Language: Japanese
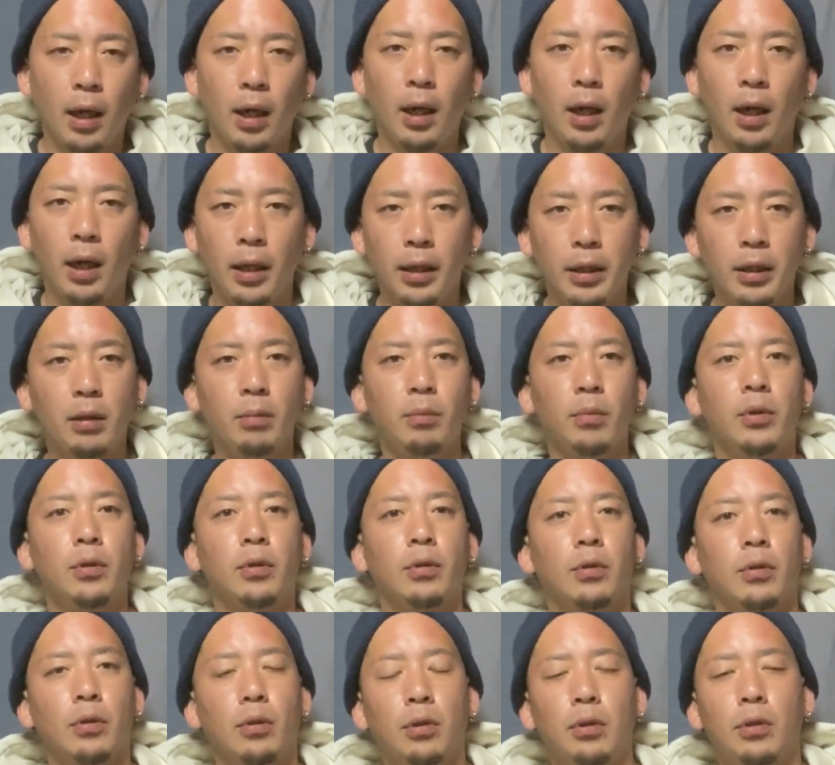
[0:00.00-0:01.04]
生き
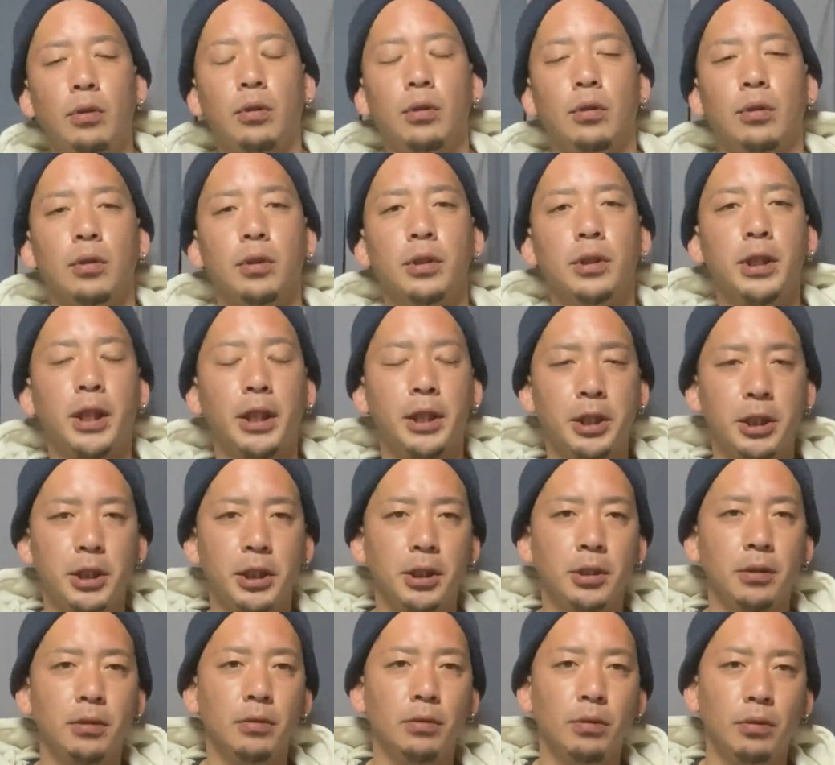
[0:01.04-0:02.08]
物の写
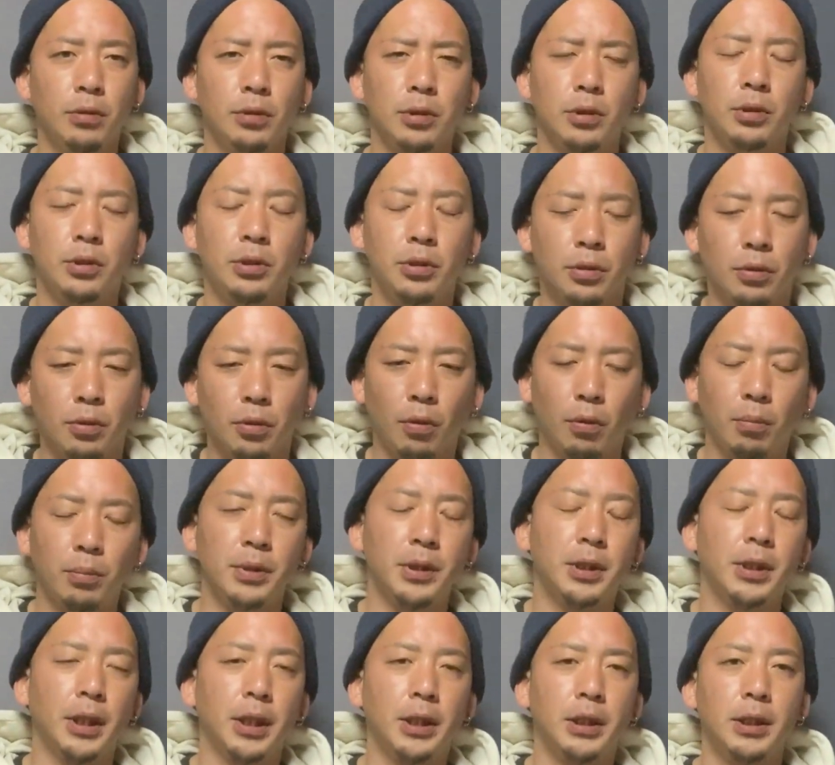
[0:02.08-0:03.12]
真をちょっとお見
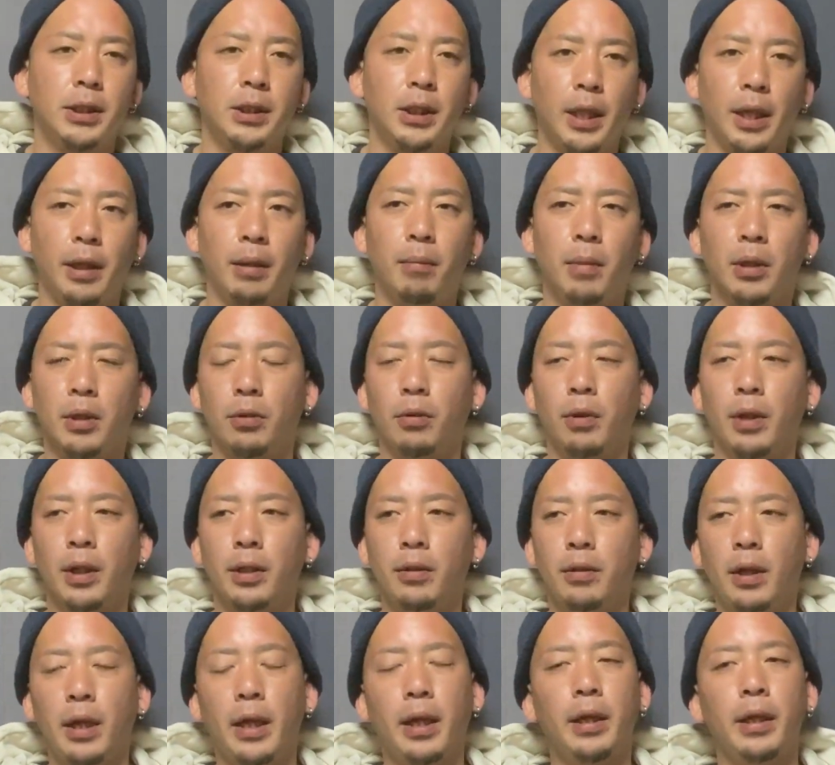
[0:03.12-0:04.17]
せして、まあ、どれ
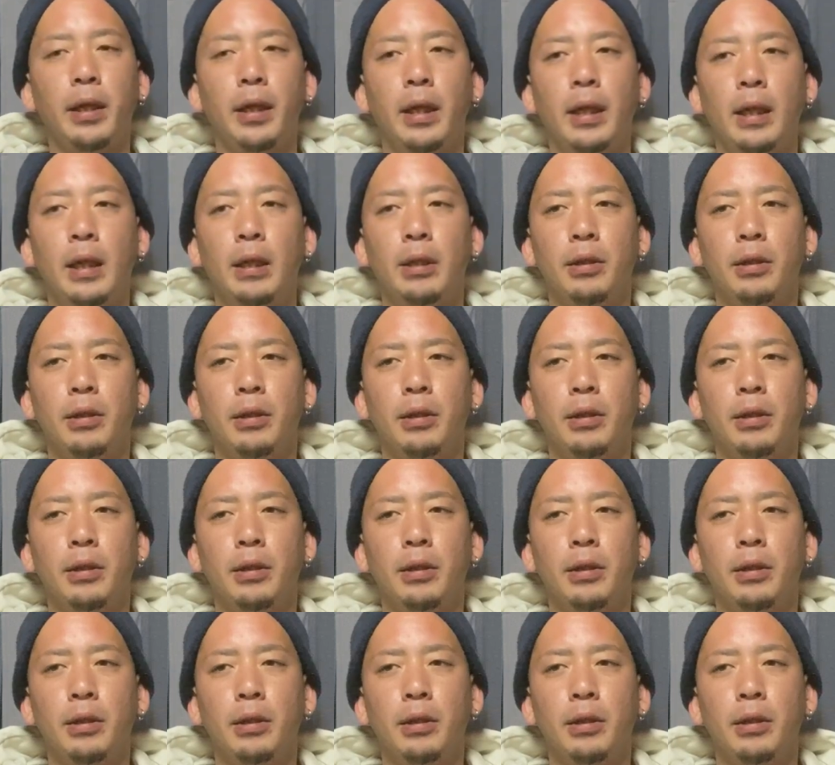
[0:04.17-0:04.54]
ぐらい